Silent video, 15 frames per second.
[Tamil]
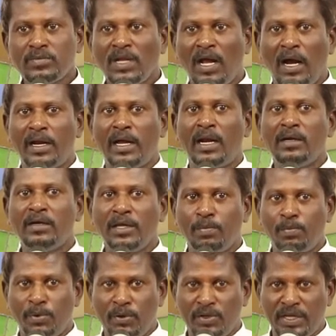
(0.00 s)
ஆனால்
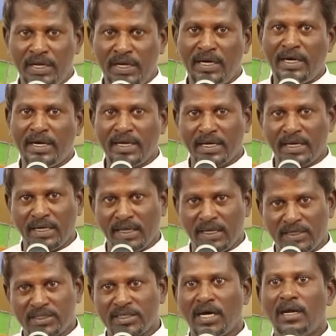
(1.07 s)
இப்பொழுது என்ன நடக்கிறது
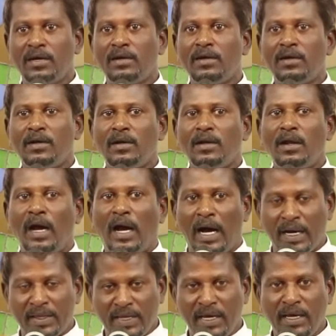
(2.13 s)
என்றால்
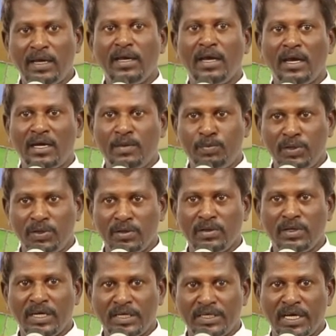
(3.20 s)
அதே எகிப்து
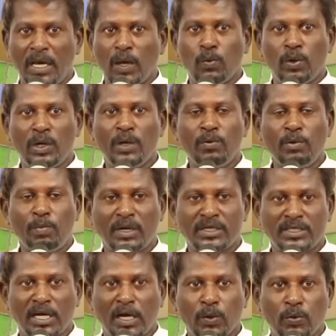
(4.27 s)
இன்றைக்கு உணவு
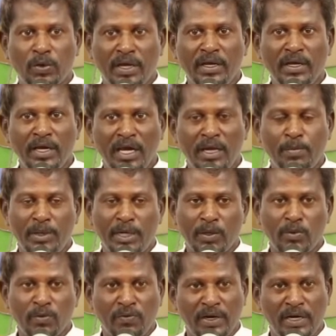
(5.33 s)
பற்றாக்குறை ஏற்பட
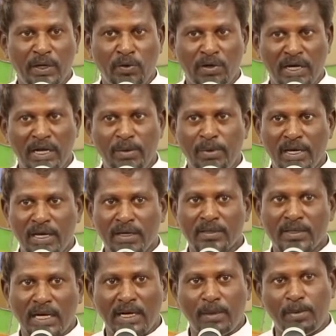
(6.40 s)
வேண்டிய ஒரு நிலைமைக்கு
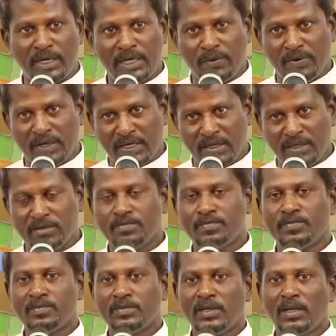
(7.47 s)
தள்ளப்பட்டு விட்டது
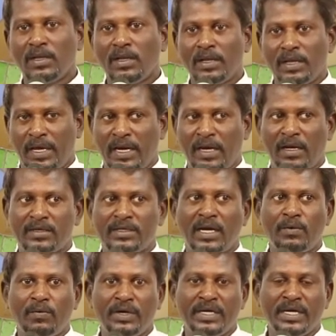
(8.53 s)

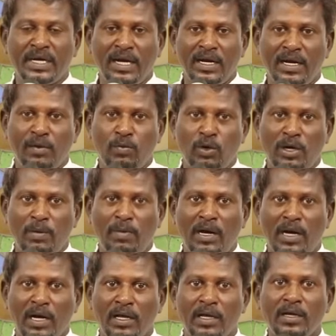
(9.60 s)
ஏனென்றால் வெட்டுக்கிளைகள்
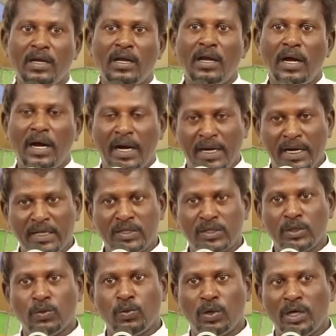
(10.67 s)
மூலமாக
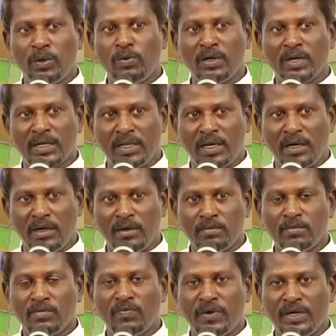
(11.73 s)
அனைத்து உணவு
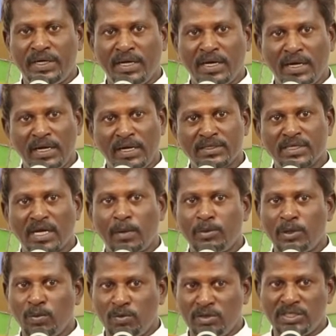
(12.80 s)
கதிர்களும் வெட்டுக்கிளைகள்
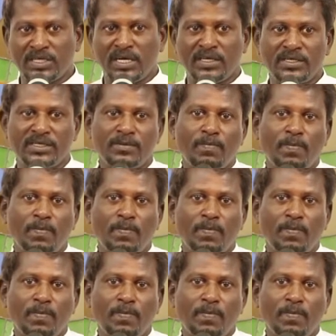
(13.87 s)
சாப்பிட்டு முடிச்சாச்சு